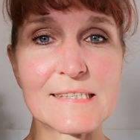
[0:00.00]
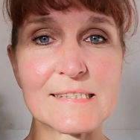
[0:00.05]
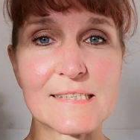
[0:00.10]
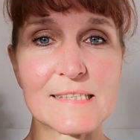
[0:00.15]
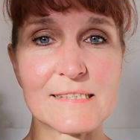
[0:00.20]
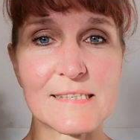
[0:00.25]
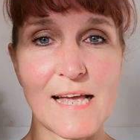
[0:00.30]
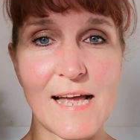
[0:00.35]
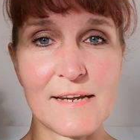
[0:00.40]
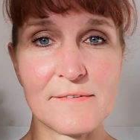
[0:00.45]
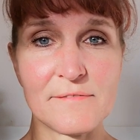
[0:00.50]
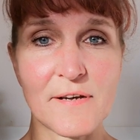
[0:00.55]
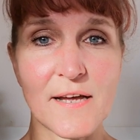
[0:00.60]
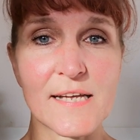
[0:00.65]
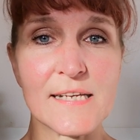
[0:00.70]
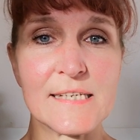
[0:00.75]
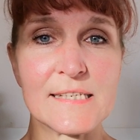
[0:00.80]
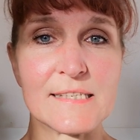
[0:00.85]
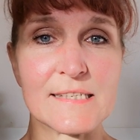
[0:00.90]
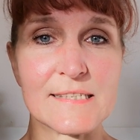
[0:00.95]
es ist
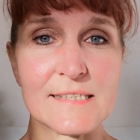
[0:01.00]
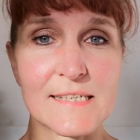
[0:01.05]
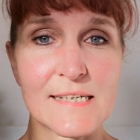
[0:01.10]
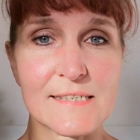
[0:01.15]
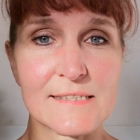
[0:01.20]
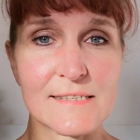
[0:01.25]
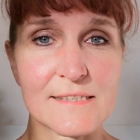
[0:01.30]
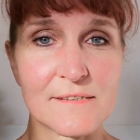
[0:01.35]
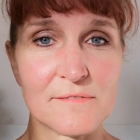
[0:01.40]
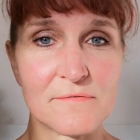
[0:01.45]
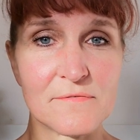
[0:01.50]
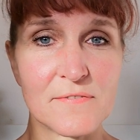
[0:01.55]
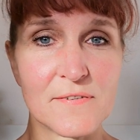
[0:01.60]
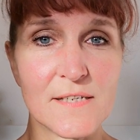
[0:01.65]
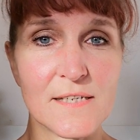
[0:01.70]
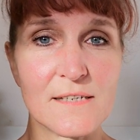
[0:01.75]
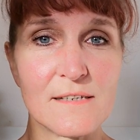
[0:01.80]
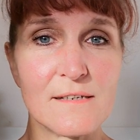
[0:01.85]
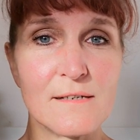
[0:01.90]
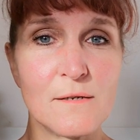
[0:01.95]
einfach sehr, sehr
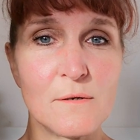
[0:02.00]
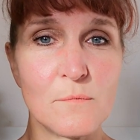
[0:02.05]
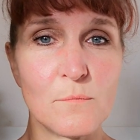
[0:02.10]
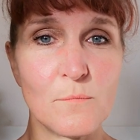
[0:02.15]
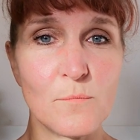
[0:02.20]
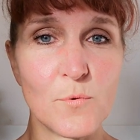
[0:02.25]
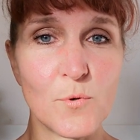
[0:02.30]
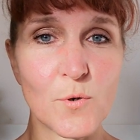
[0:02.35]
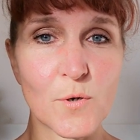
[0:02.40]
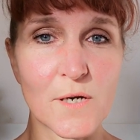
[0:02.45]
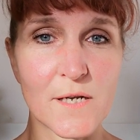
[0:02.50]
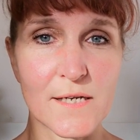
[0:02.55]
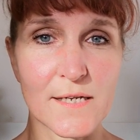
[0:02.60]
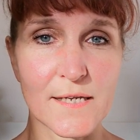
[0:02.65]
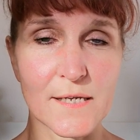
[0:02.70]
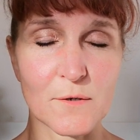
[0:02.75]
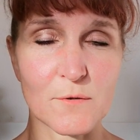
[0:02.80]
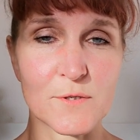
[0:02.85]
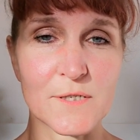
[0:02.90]
viel möglich.